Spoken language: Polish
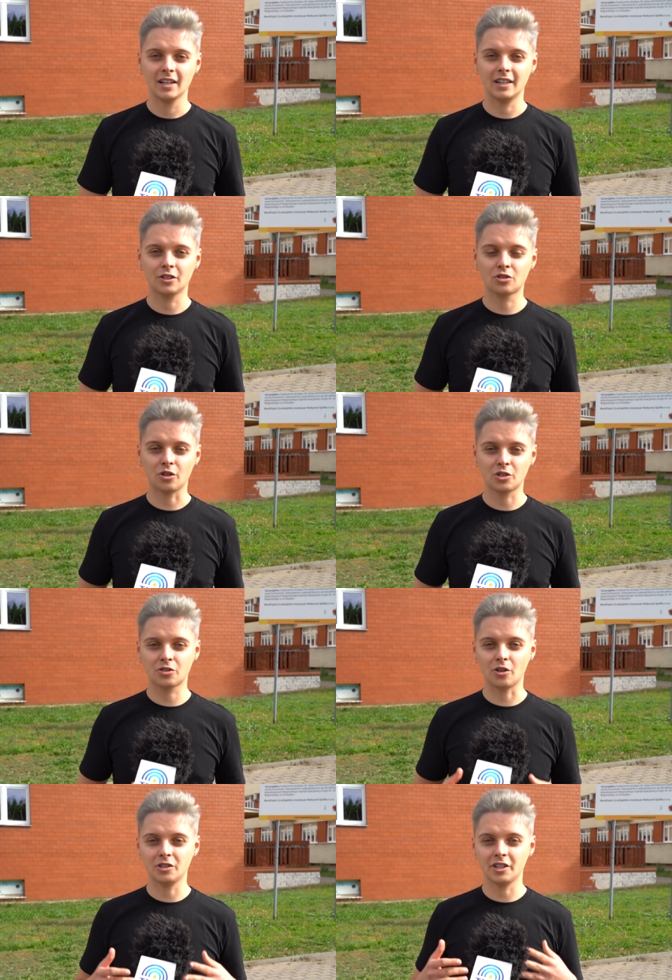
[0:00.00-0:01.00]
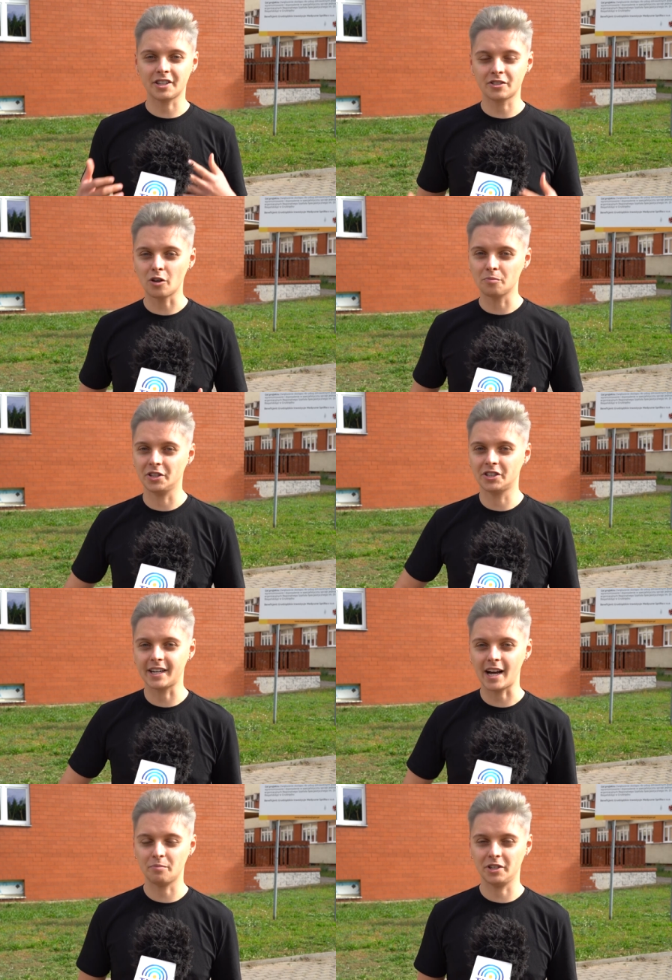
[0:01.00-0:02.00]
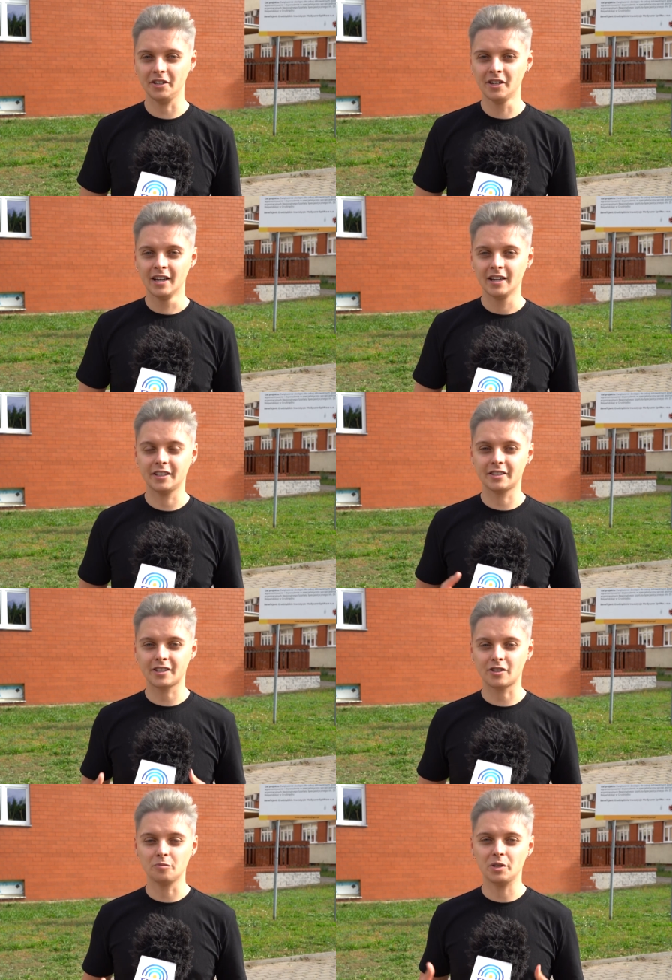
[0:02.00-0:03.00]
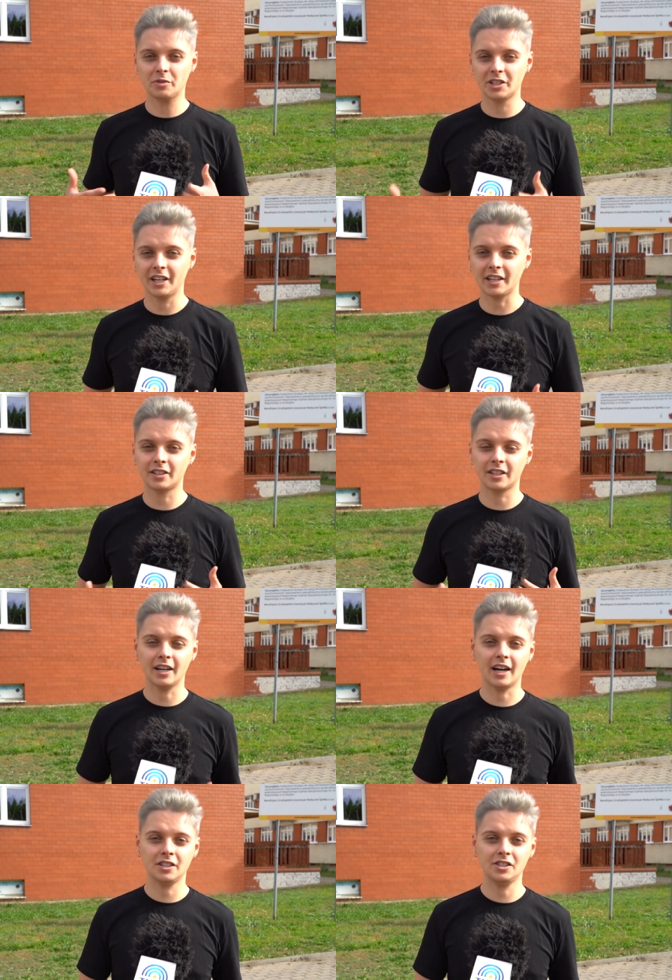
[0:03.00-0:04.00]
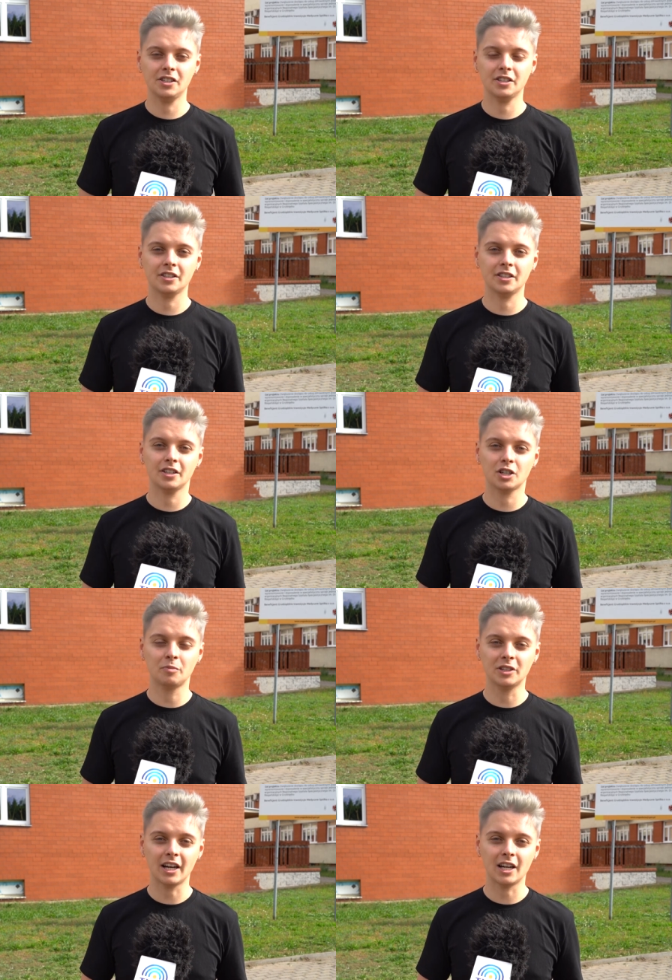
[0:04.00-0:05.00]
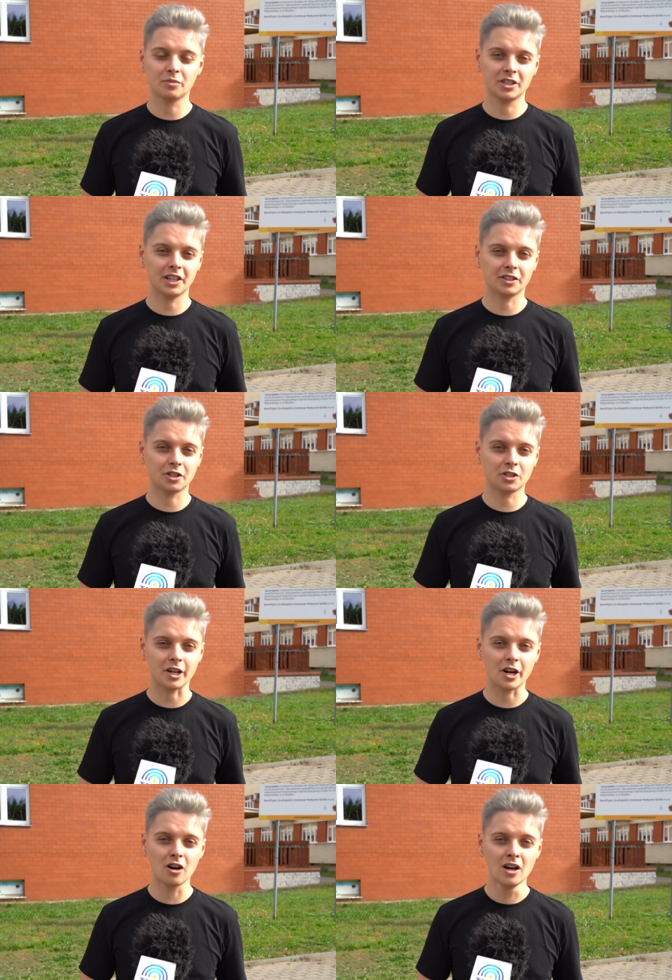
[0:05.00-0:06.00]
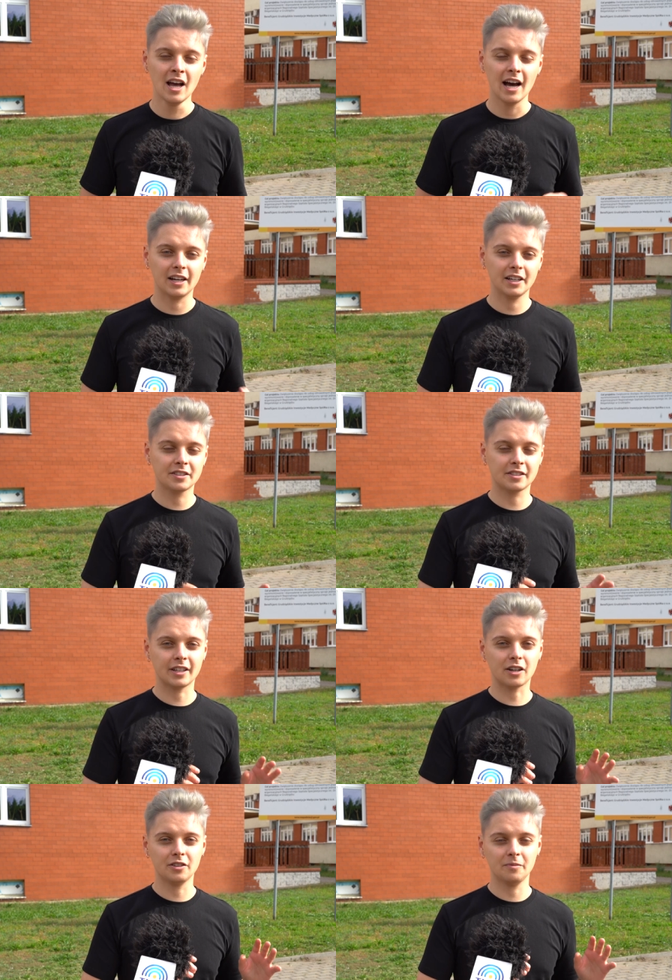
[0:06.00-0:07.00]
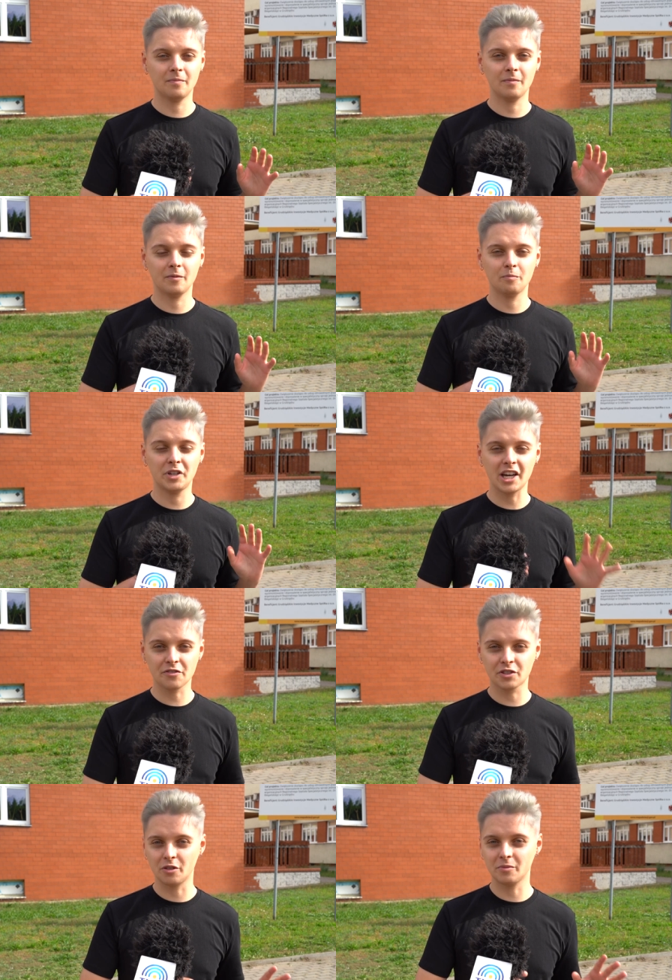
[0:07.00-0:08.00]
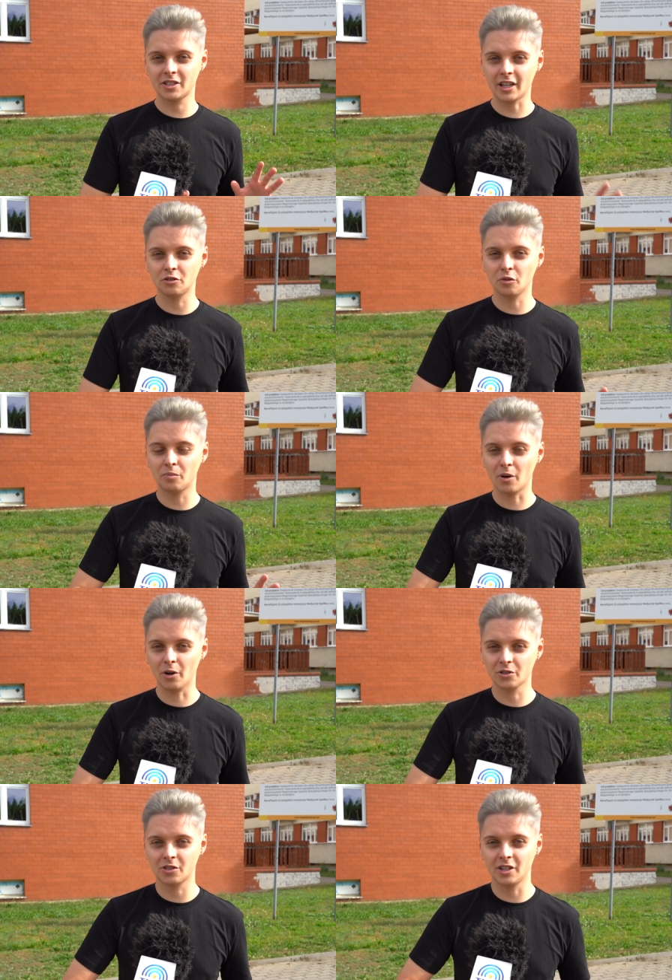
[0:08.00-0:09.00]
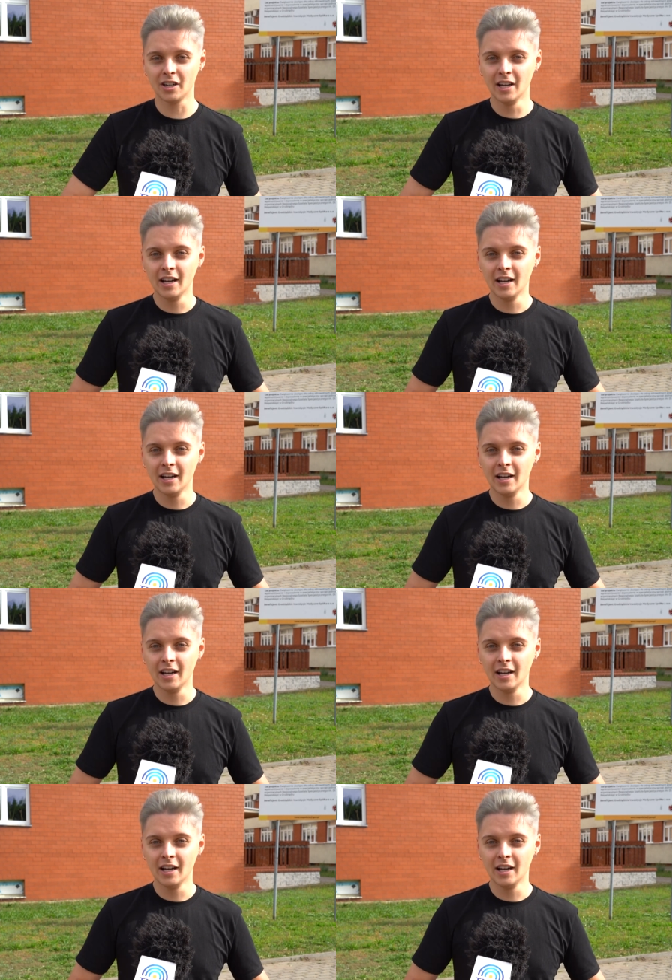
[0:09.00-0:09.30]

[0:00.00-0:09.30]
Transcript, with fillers: E, coś, co nie zastąpi terapii, nie zastąpi psychiatry ani e, szpitala psychiatrycznego, ale jest takim pierwszym stadium pomocy,